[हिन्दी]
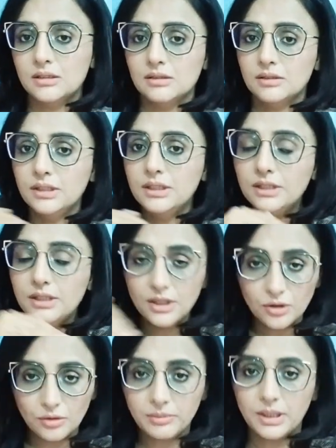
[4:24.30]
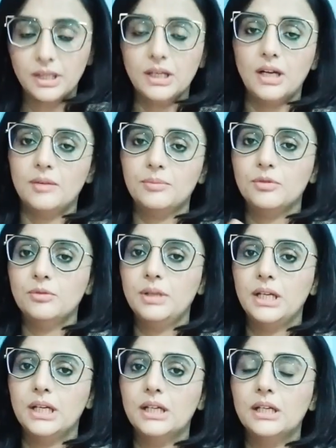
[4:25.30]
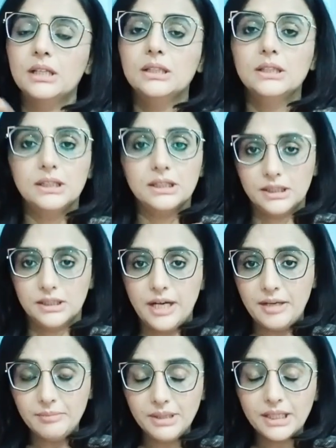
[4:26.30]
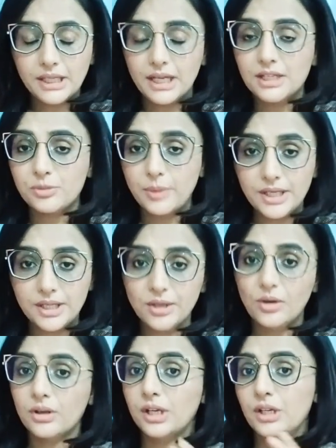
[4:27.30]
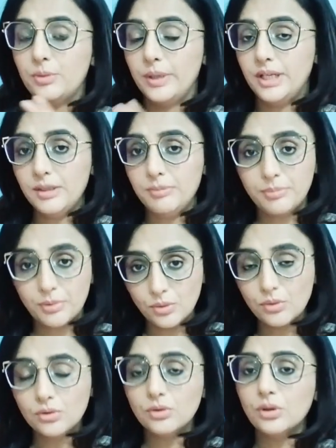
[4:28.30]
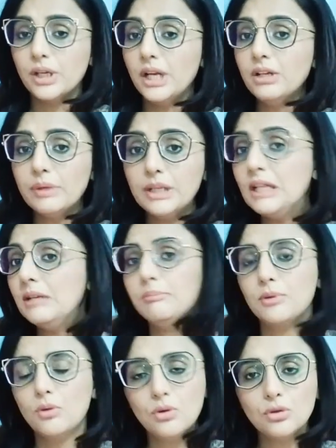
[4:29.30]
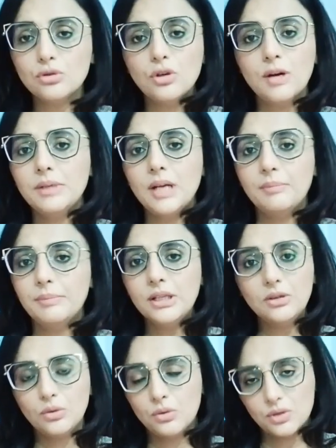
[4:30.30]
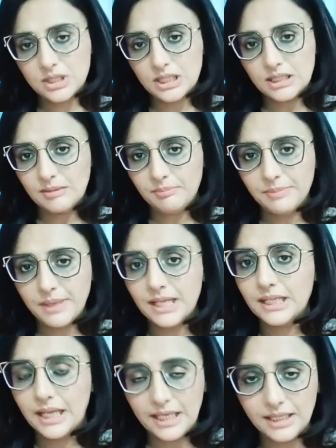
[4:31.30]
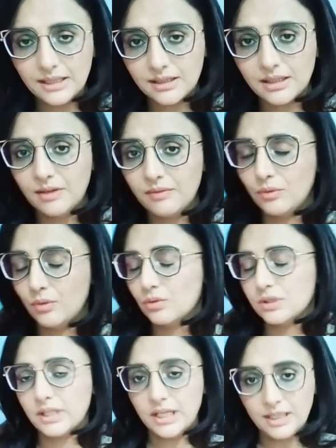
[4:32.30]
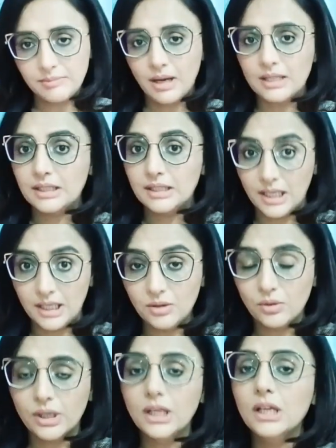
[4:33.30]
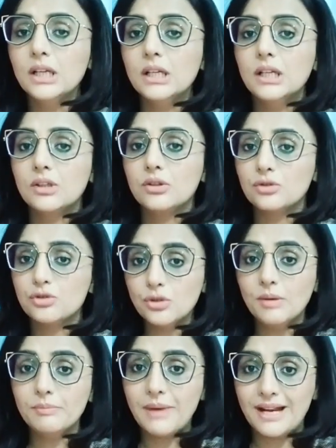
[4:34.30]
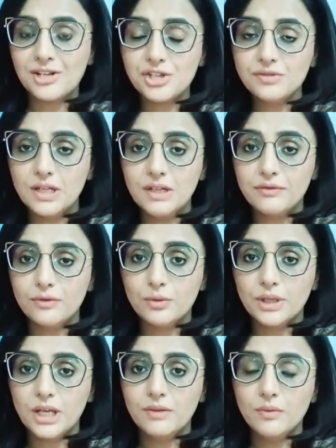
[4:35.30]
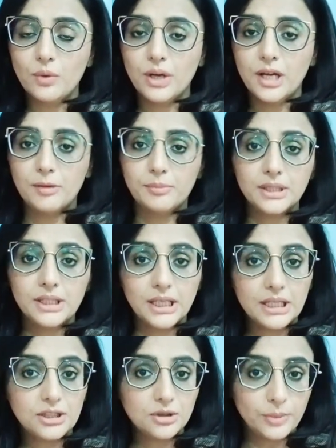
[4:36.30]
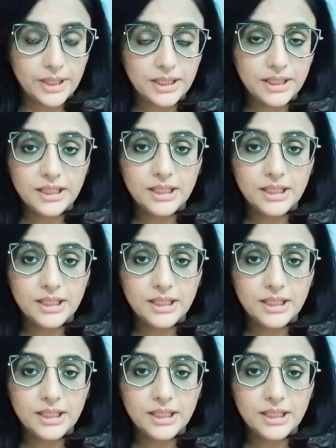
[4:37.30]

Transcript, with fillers: इन तीनों में आपको मिलेगा रेडमी के ट्वेंटी और के ट्वेंटी प्रो तो के ट्वेंटी प्रो को तो हम यहाँ पर इन दोनों के साथ कंपेयर नहीं करते वो सही बात नहीं होगी तो जो कंपैरिजन वाला फ़ोन है वो है यहाँ पर के ट्वेंटी